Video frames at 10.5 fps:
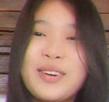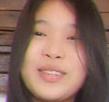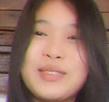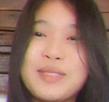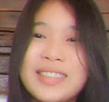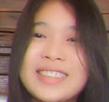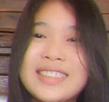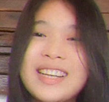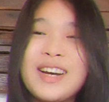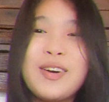Oo naman.
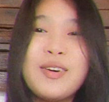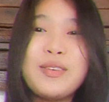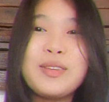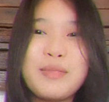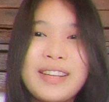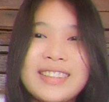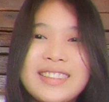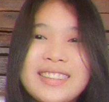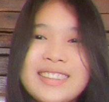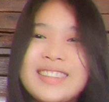Oo
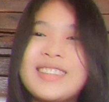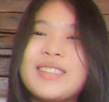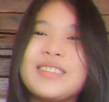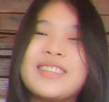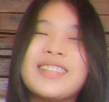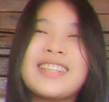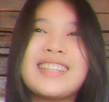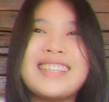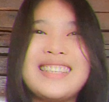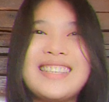naman. Yun.
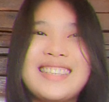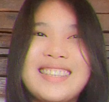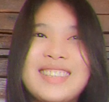Eh!